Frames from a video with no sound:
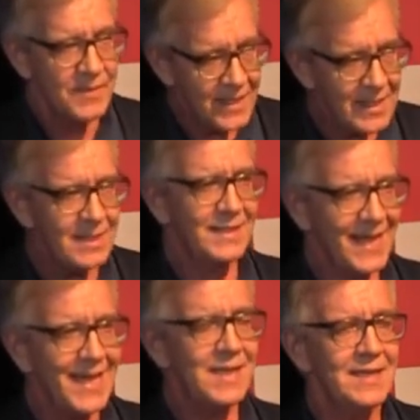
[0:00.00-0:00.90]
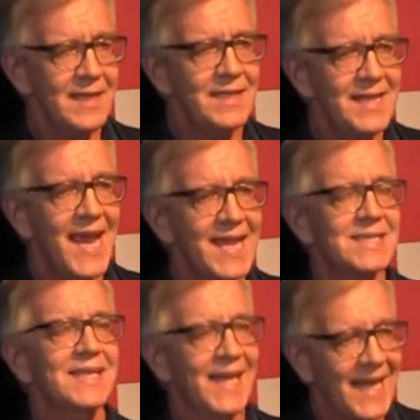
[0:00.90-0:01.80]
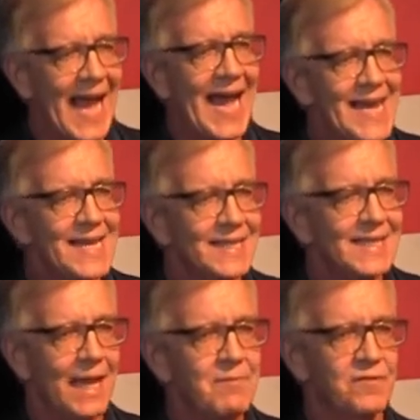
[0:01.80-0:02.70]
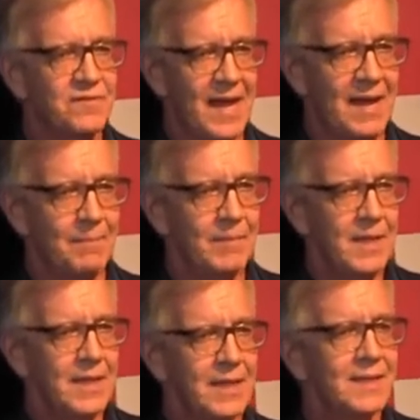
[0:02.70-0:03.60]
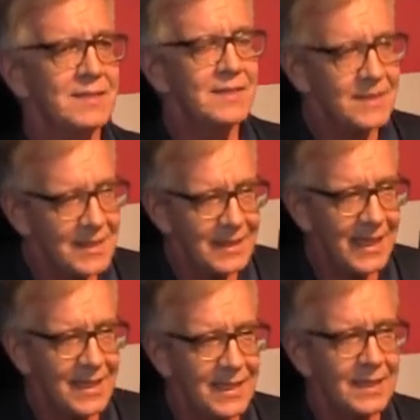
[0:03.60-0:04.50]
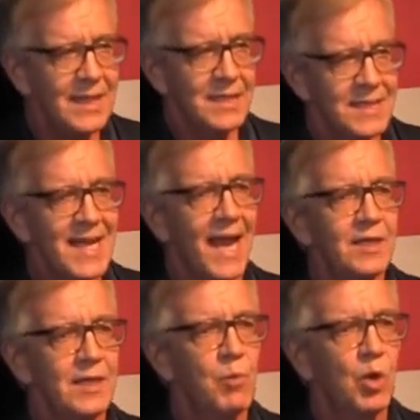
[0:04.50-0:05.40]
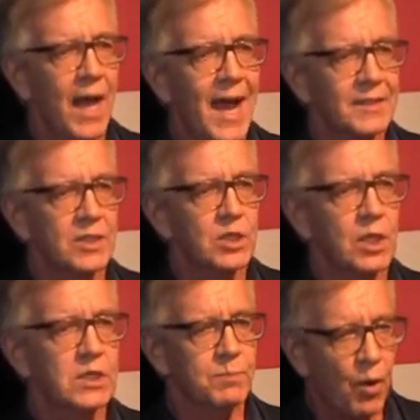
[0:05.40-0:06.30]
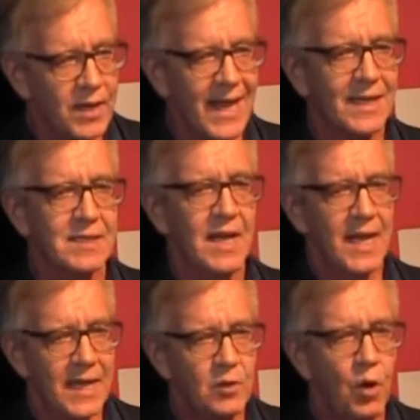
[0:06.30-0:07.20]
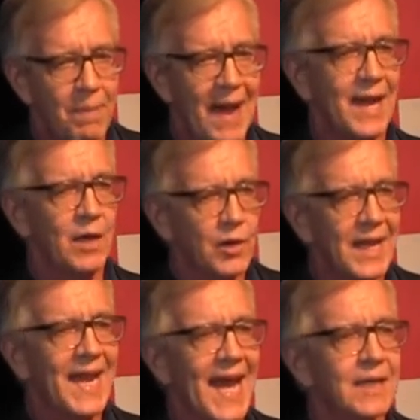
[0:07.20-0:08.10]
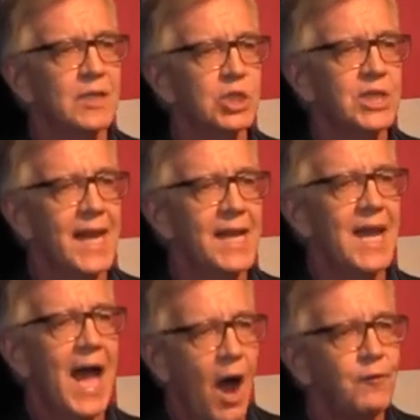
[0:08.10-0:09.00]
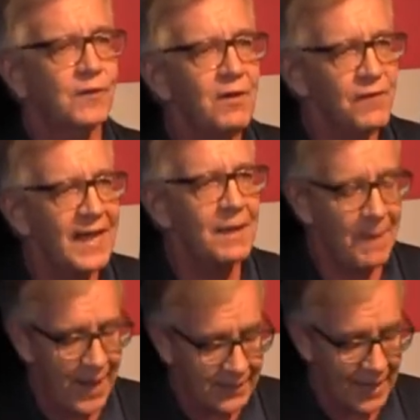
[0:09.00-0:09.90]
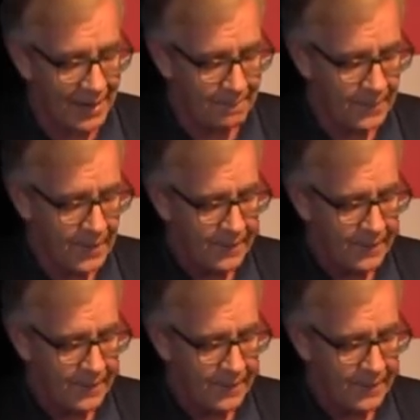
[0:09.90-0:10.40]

die gegen den IS real gekämpft haben. Das sind diejenigen, die ein demokratisches Projekt in Kobane und an anderen Stellen auf den Weg gebracht haben.